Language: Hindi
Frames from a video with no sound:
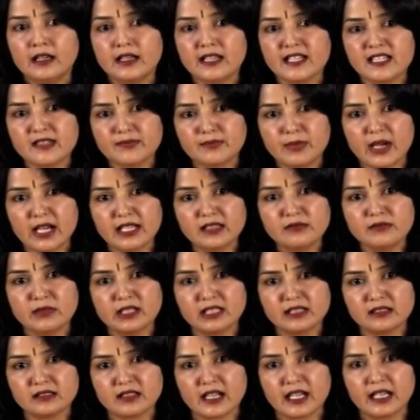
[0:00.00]
इस्पात
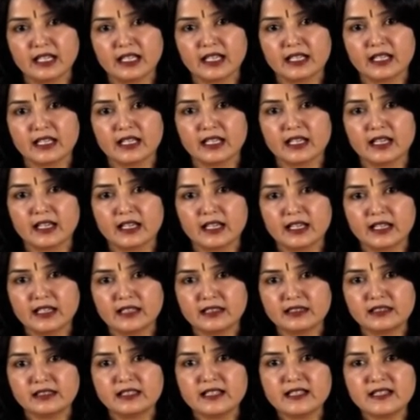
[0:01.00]
मंत्रालय के
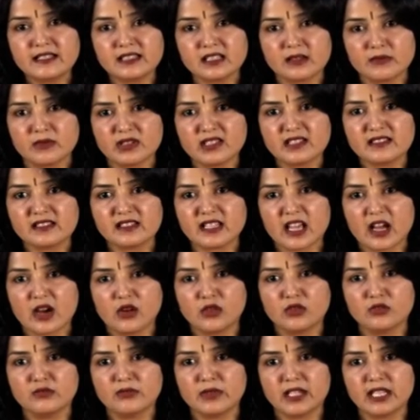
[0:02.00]
31
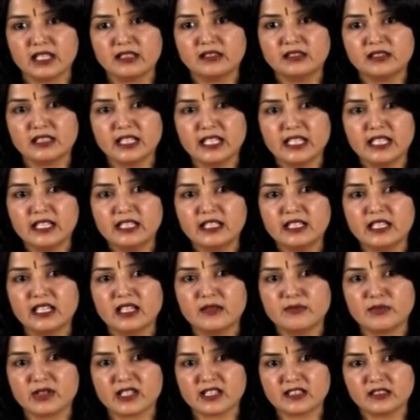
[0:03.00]
समस्याओं में तीन की
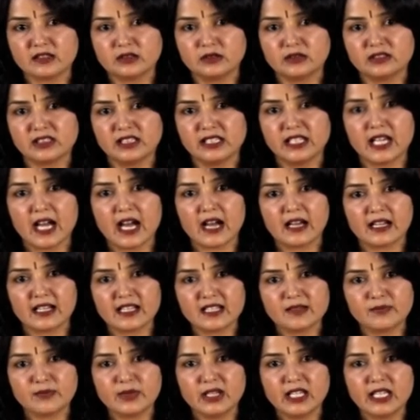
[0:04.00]
प्रस्तुति
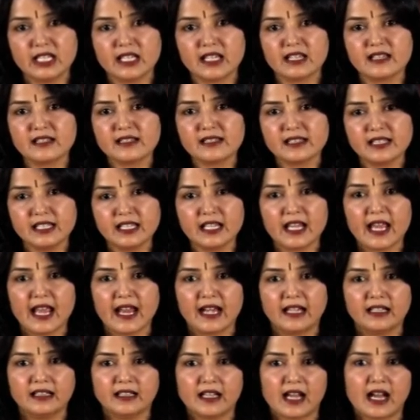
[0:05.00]
आरएसपी के सी
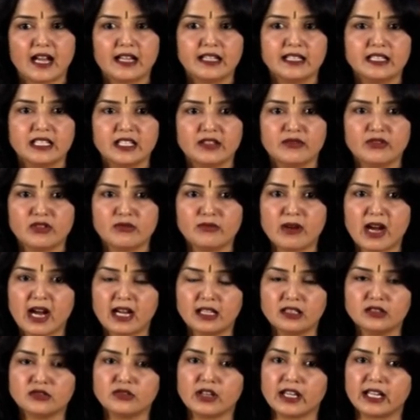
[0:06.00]
एंड आईटी
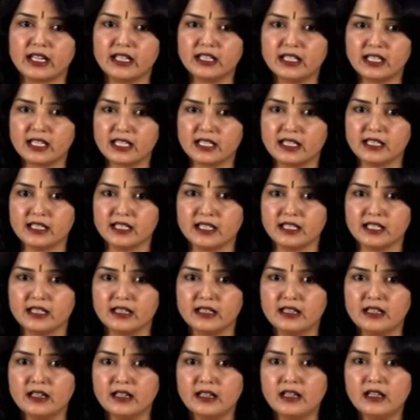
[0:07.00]
विभाग द्वारा की गई
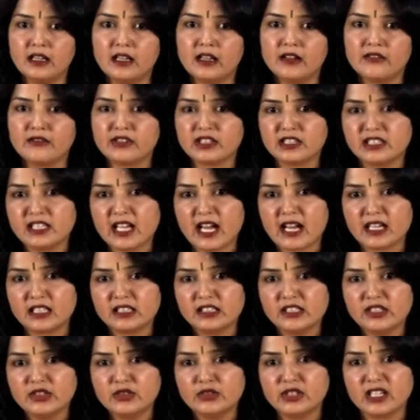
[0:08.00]

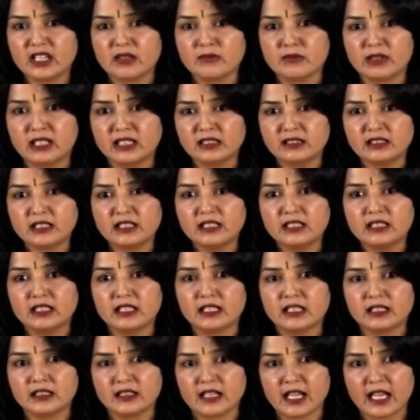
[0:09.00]
विद्यार्थियों ने मंथन
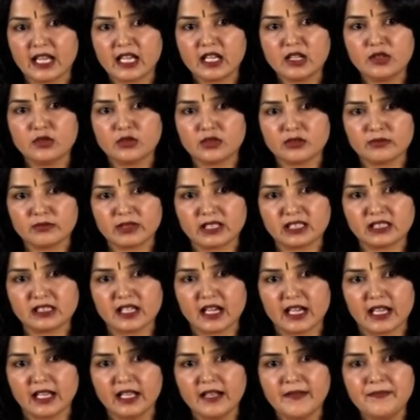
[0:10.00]
कर नए गुर
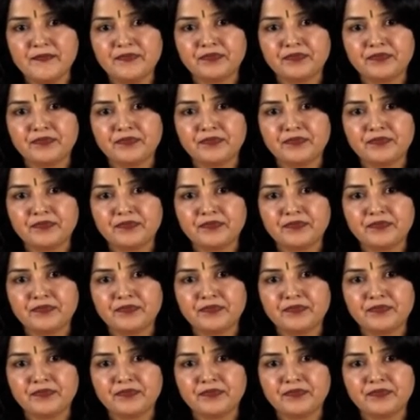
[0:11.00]
बताए